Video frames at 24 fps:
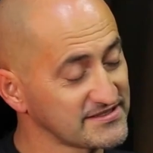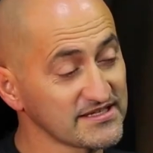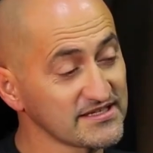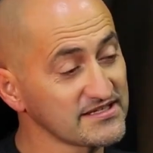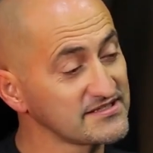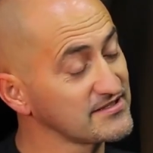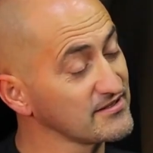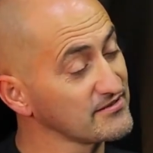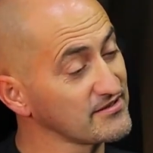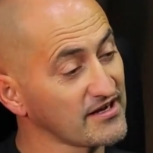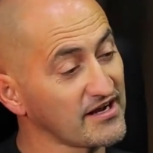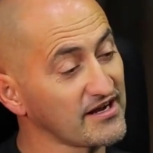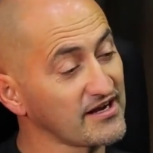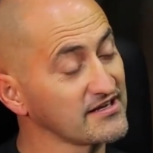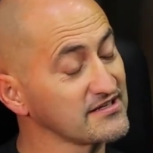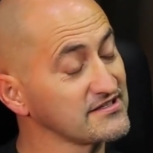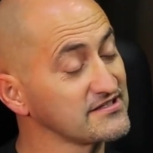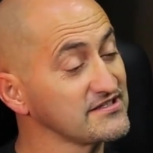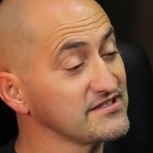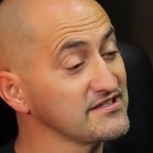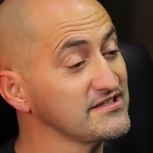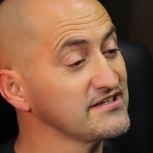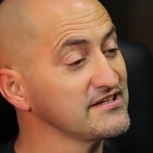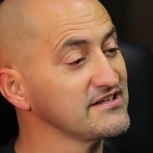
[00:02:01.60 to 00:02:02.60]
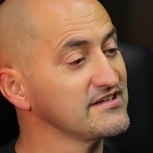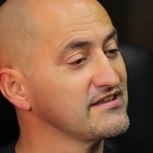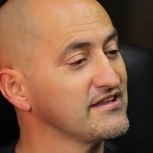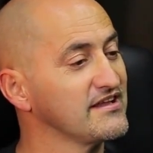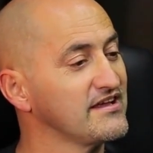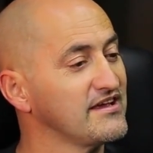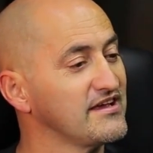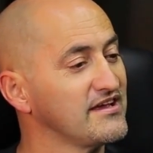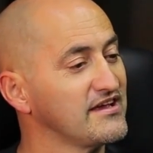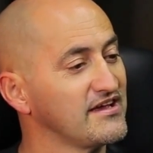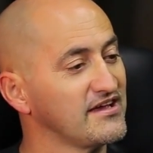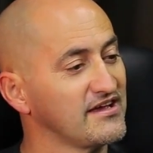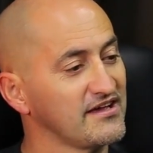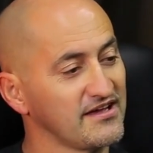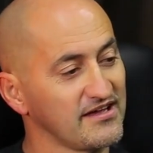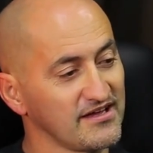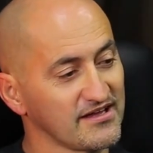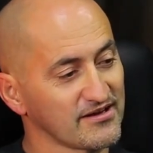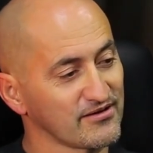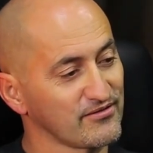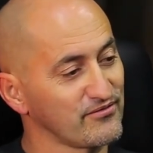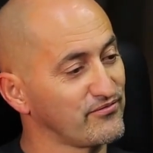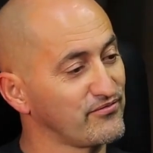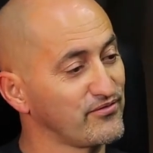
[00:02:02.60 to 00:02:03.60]
que saiu da garantia, é,
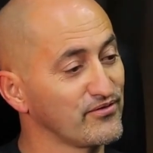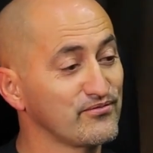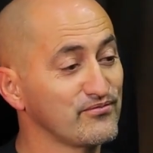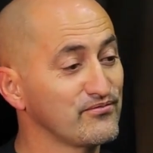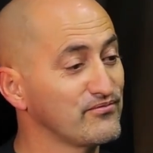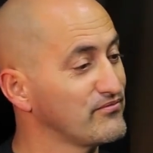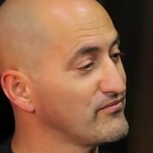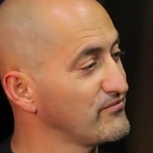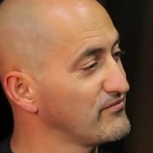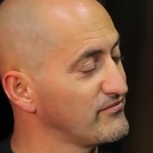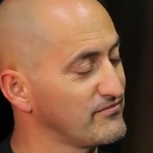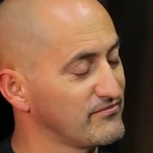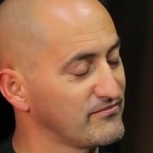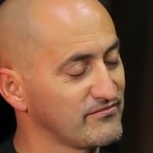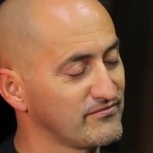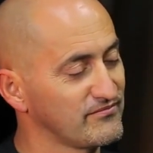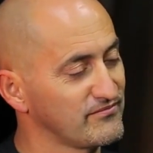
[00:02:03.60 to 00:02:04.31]
não foi um,